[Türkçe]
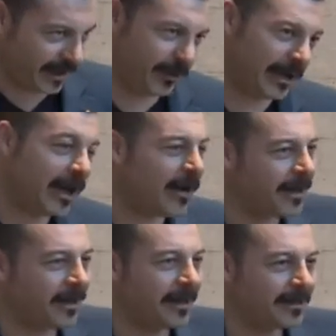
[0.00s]
Yöne, ama
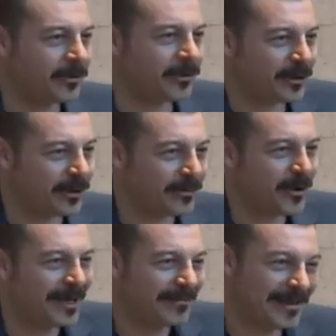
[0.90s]
Allah'tan onu gördüm
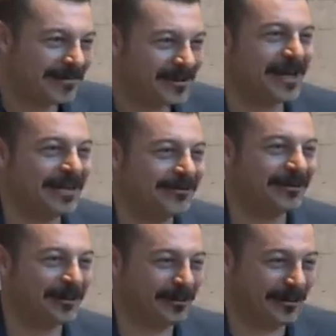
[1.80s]
yönetmene bir saygı var
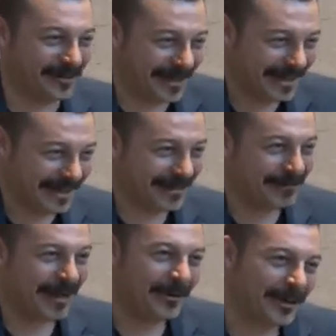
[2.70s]
toplumda.
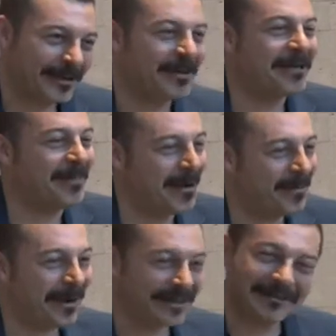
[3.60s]
Ben yönetmenim ben
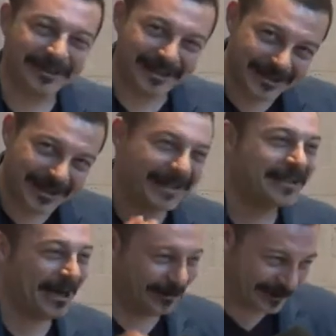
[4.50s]
bağırırım deyince
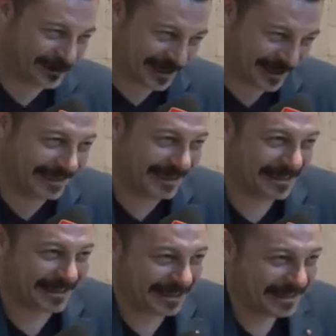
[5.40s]
ikna oldu çekildi
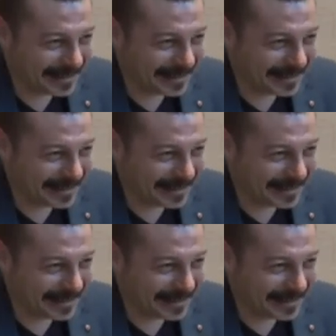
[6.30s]
gitti.